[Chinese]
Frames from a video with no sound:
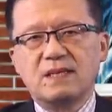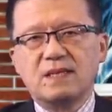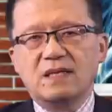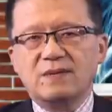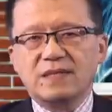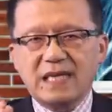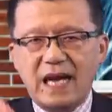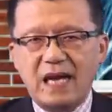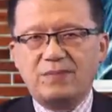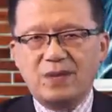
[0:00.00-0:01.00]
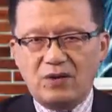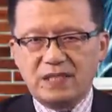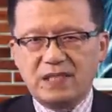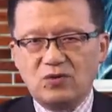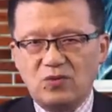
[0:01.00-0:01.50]
那么，代表
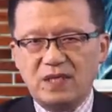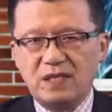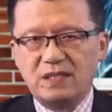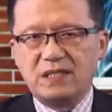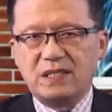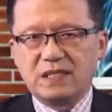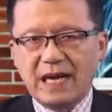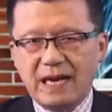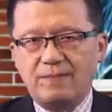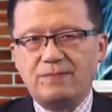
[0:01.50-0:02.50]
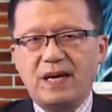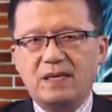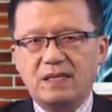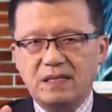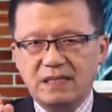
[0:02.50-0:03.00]
星通科技谈
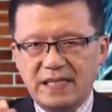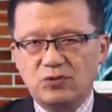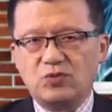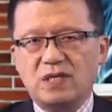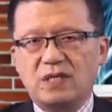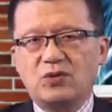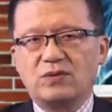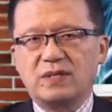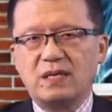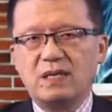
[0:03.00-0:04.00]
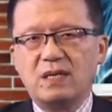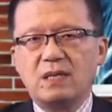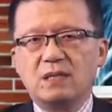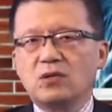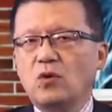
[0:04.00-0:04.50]
判和签署合同的，
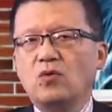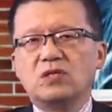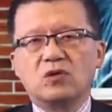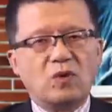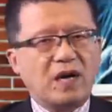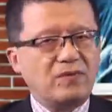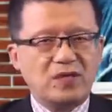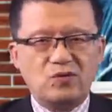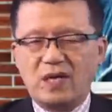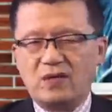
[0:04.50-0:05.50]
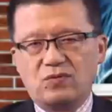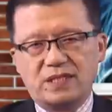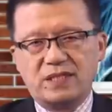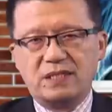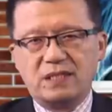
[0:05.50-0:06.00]
都是华为的员工
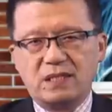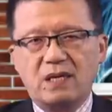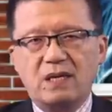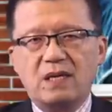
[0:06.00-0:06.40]
进行的。